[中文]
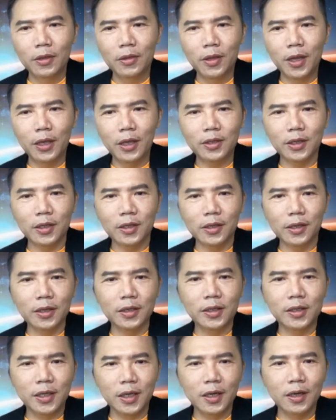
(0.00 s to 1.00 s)
那整个
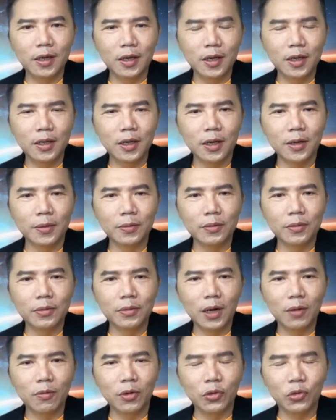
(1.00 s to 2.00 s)
经历呢，
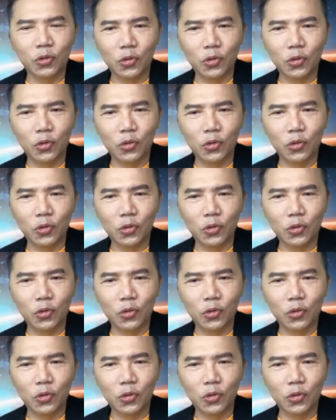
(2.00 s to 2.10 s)
让我